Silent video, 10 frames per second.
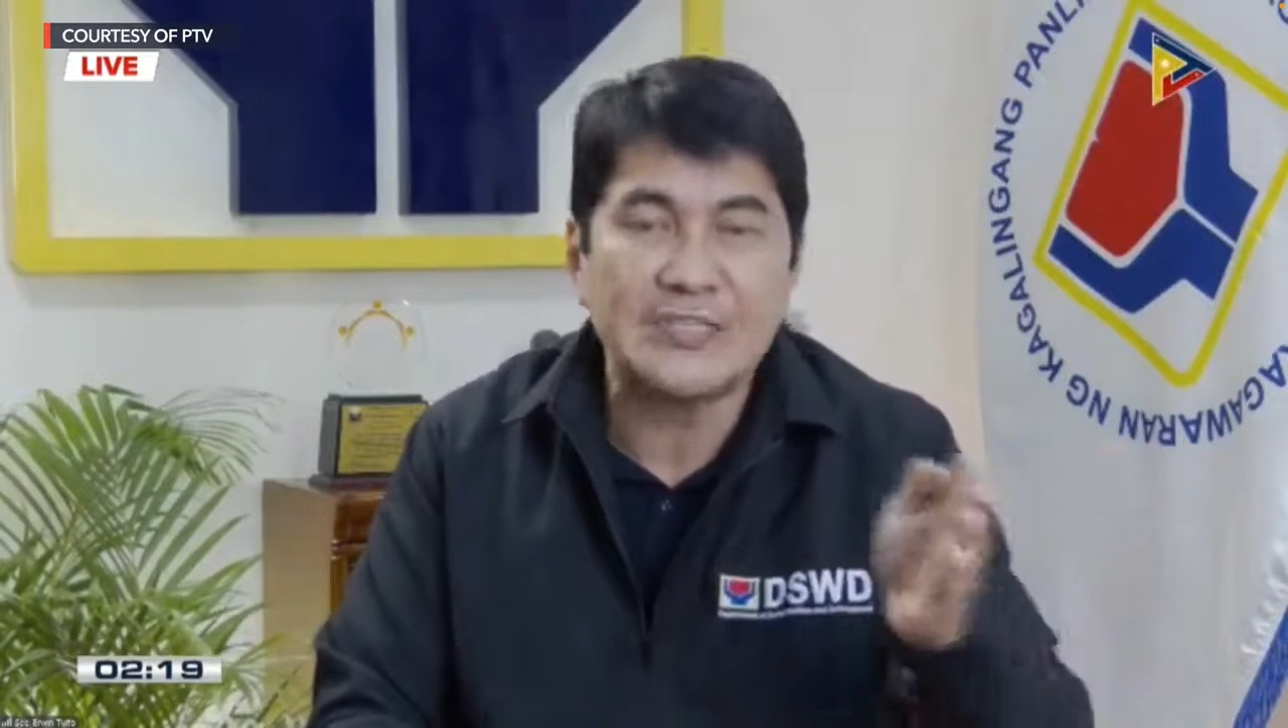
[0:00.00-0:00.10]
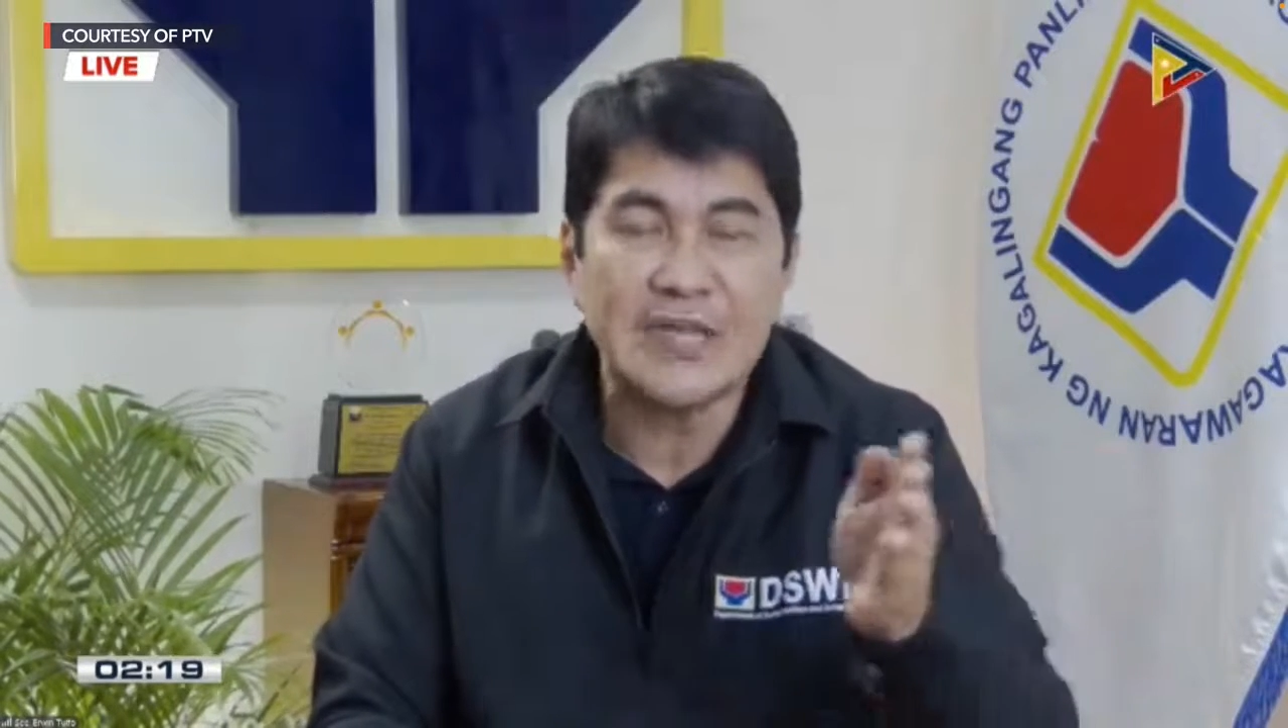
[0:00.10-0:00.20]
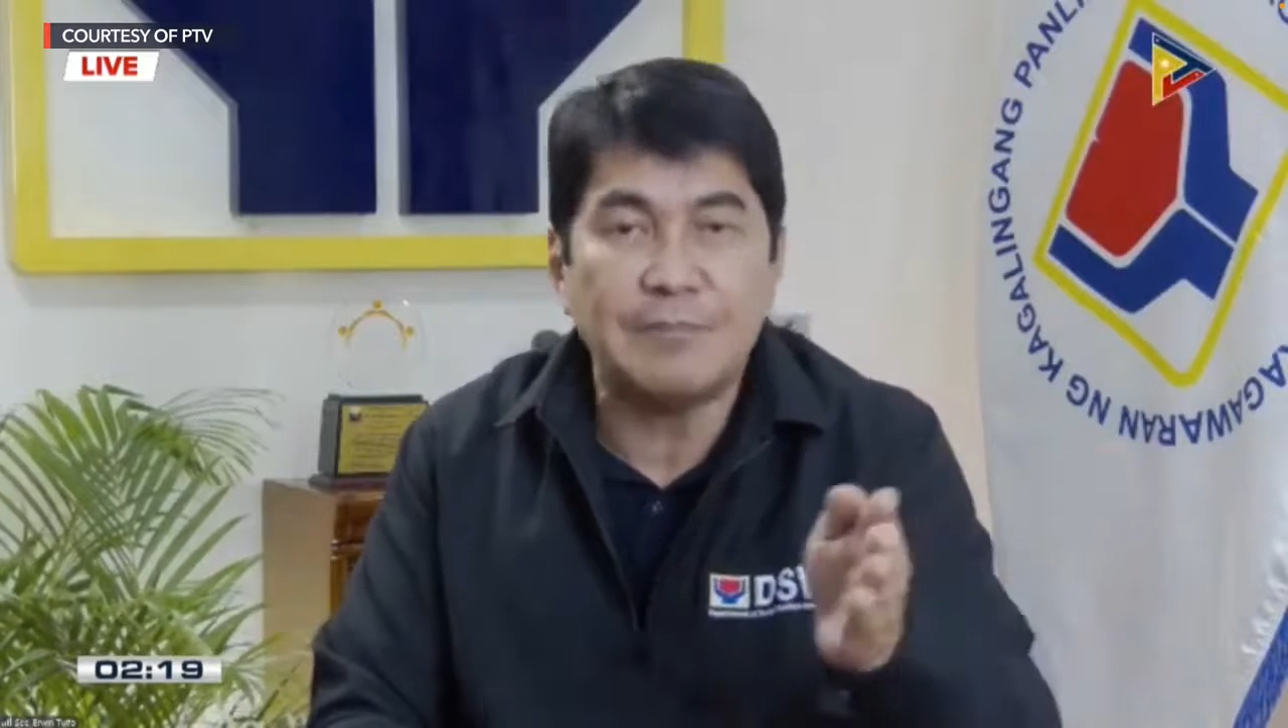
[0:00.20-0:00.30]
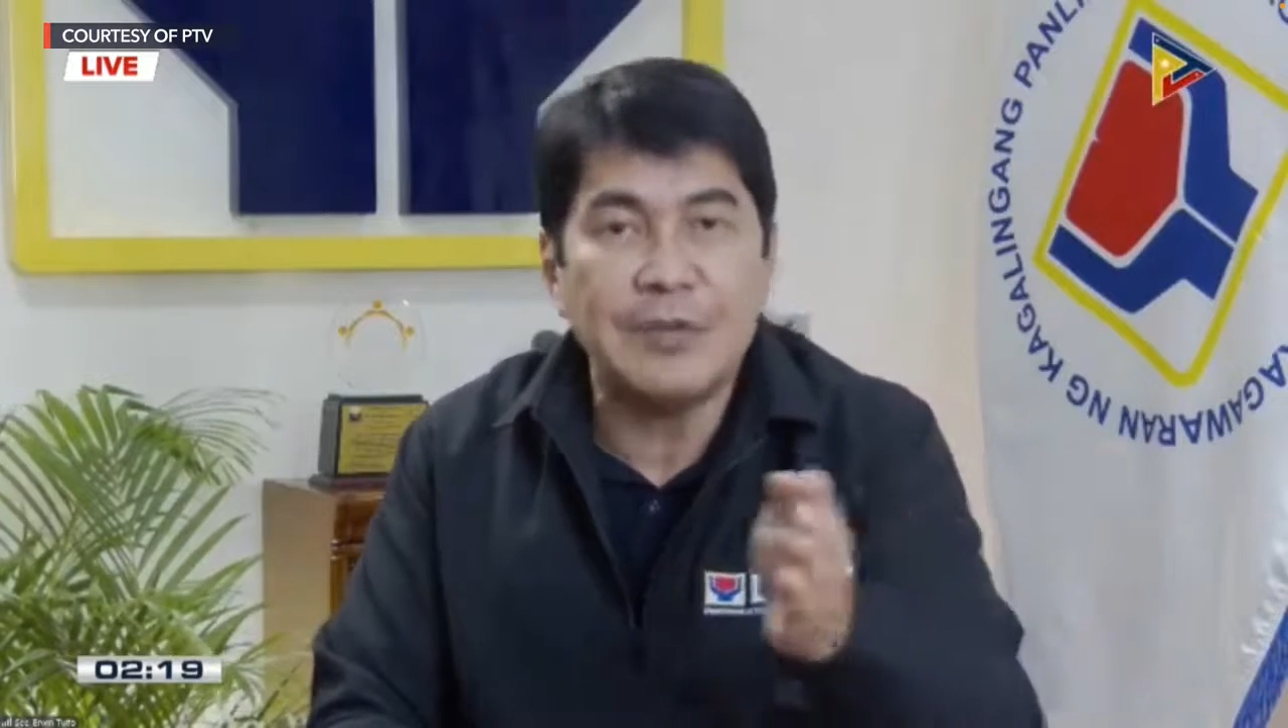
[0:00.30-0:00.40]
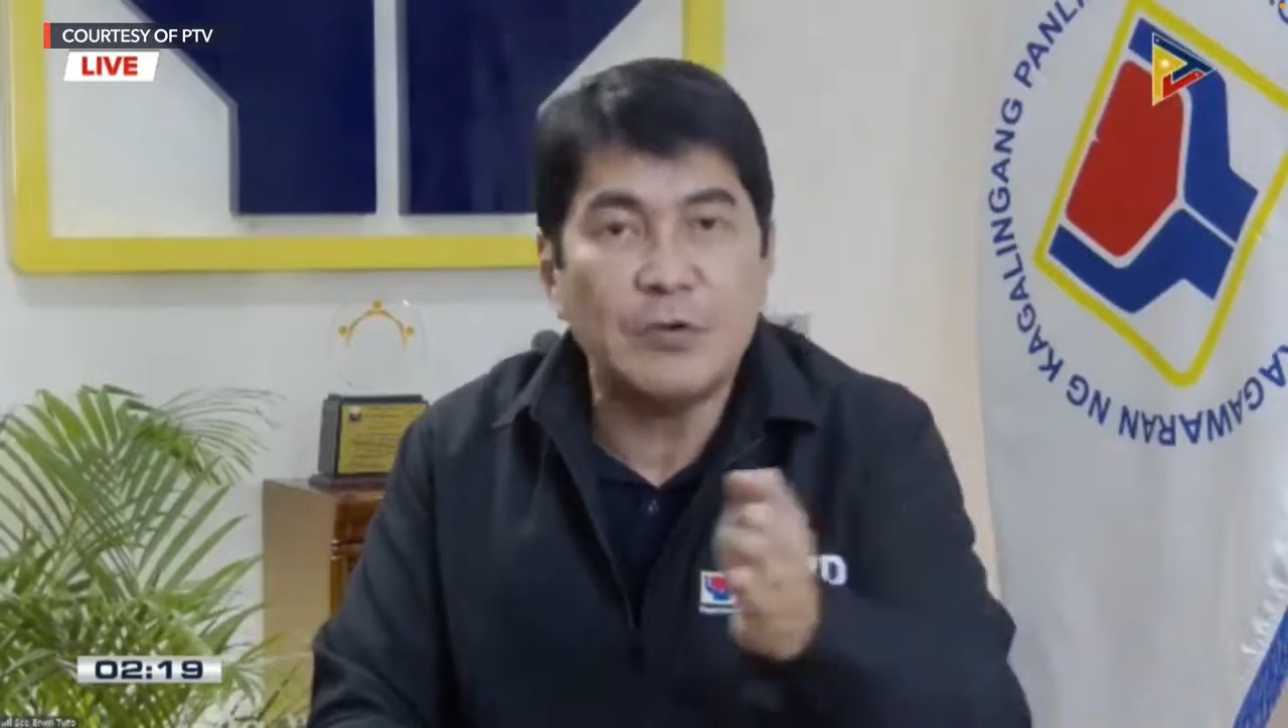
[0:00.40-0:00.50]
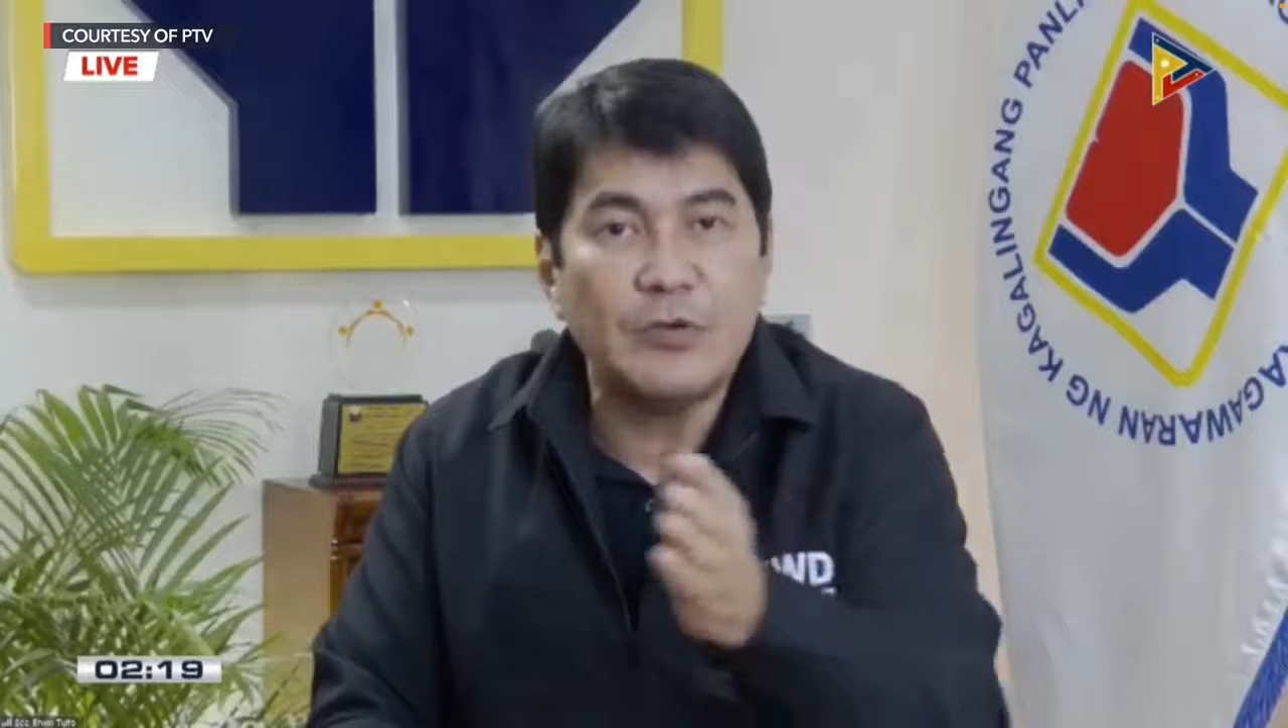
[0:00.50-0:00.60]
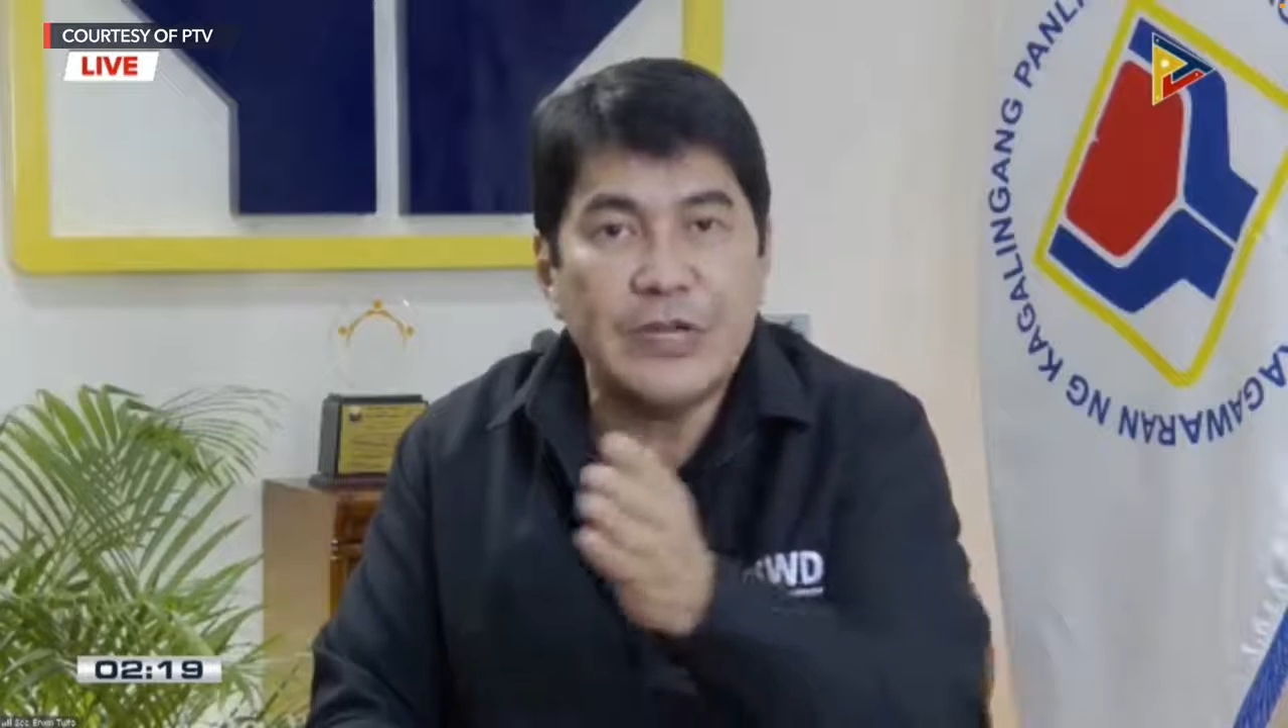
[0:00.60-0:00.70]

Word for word: lang sabi